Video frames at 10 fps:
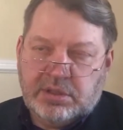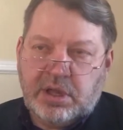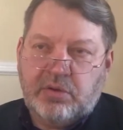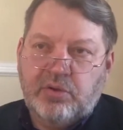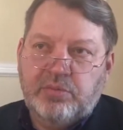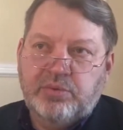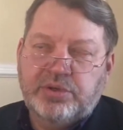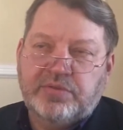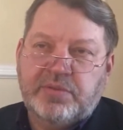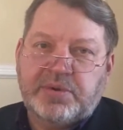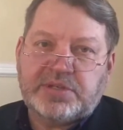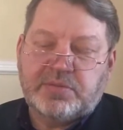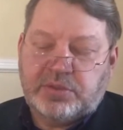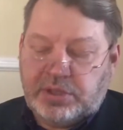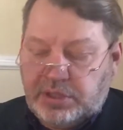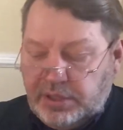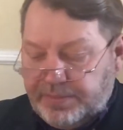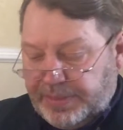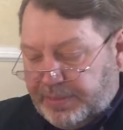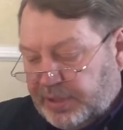Какой будет, вы посмотрите.
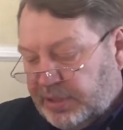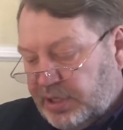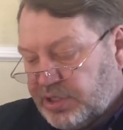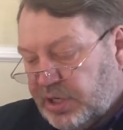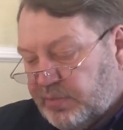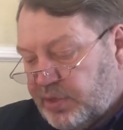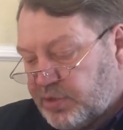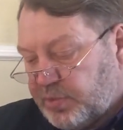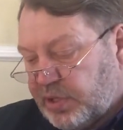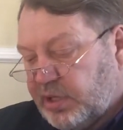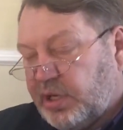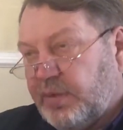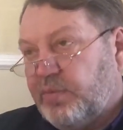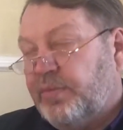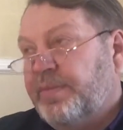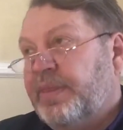Продолжаем нашу программу.